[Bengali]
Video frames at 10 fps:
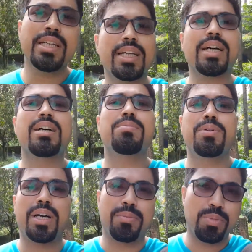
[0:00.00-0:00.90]
এটা
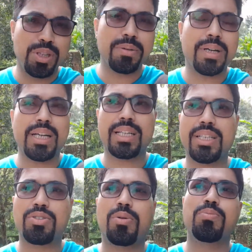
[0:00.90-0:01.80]
বলতে পারেন
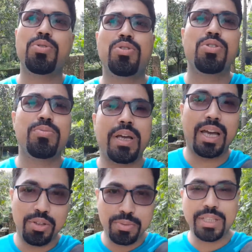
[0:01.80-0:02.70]
একটা সম্পূর্ণরূপে
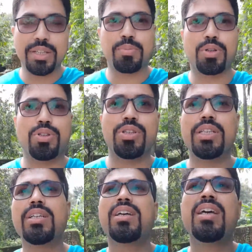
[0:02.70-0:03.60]
আয়ুর্বেদিক পদ্ধতি
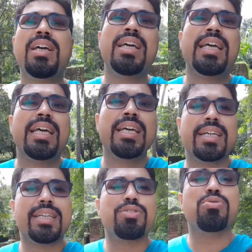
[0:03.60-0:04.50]

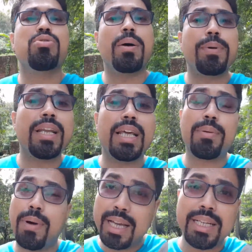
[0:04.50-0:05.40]
কিন্তু গুড়াপের এর
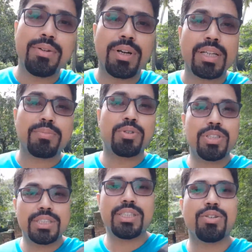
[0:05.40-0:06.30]
বাইরেও একটা
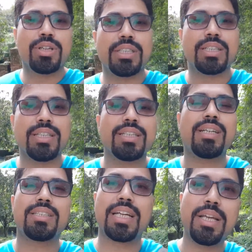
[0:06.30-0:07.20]
পরিচিতি রয়েছে
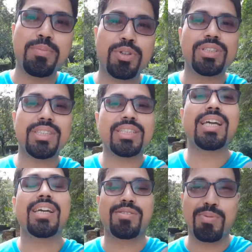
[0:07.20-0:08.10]
সেই পরিচিতিকে
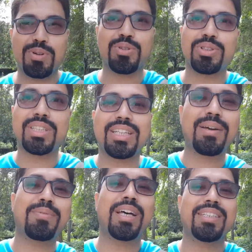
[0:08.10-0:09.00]
এক্সপ্লোর করতেই
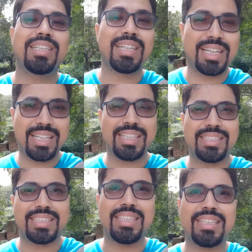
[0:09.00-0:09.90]
আমরা আজকে এখানে
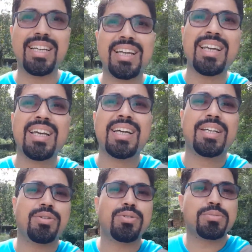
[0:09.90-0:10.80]
এসেছি
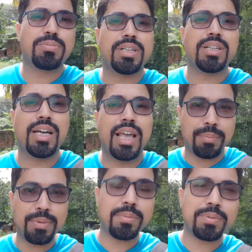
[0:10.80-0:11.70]
তো
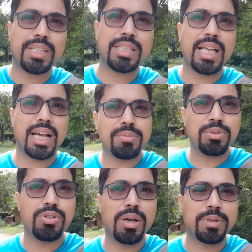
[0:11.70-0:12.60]
আমি আপনাদের দেখাবো
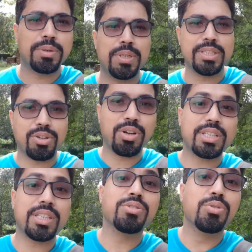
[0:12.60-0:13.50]
গুড়াপের বেশ
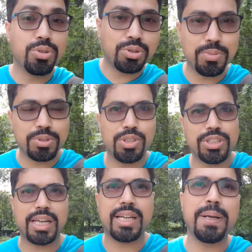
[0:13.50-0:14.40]
কয়েকটি গুরুত্বপূর্ণ
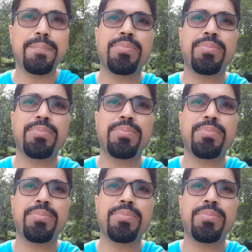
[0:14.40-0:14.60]
জায়গা